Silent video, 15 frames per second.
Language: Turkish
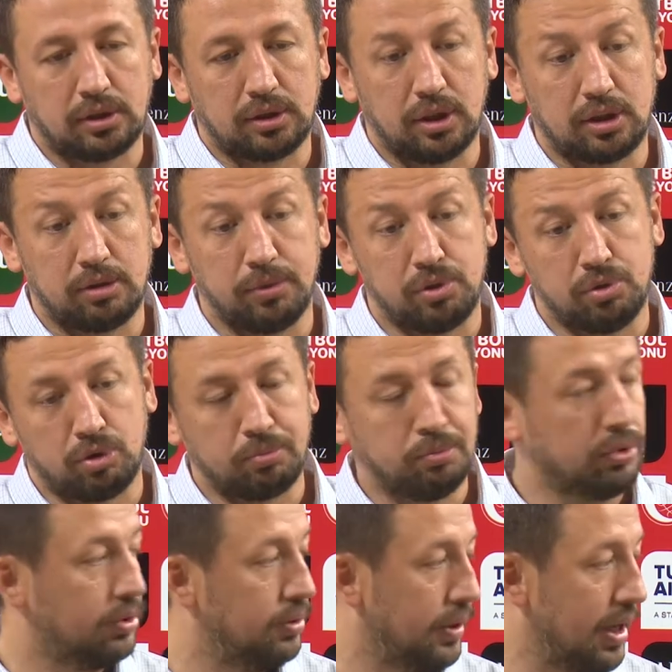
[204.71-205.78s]
takıma çok
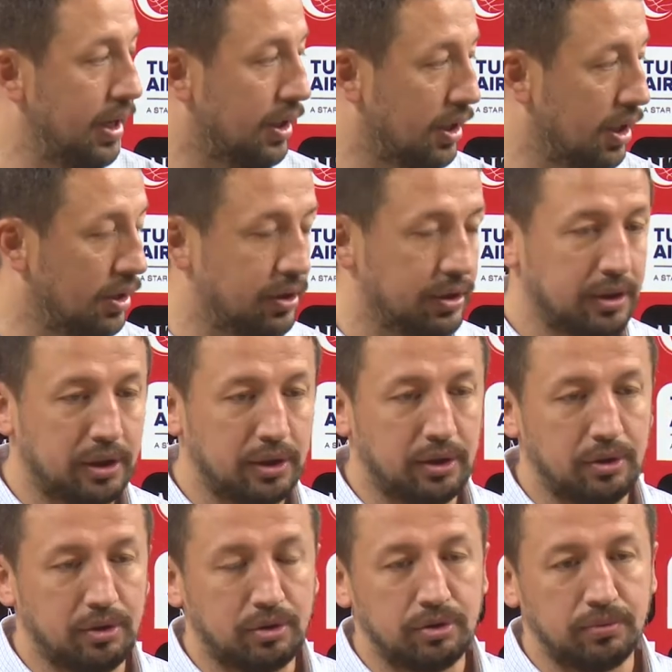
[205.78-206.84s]
büyük değer kattığına
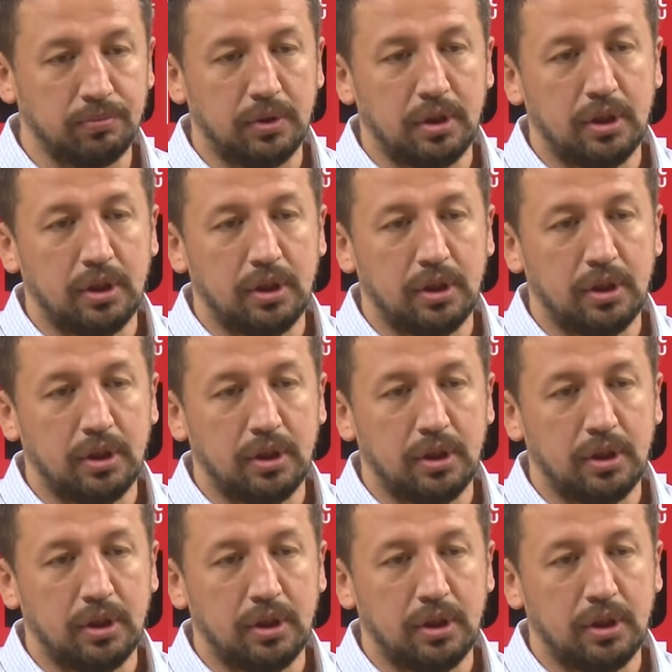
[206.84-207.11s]
inanıyorum.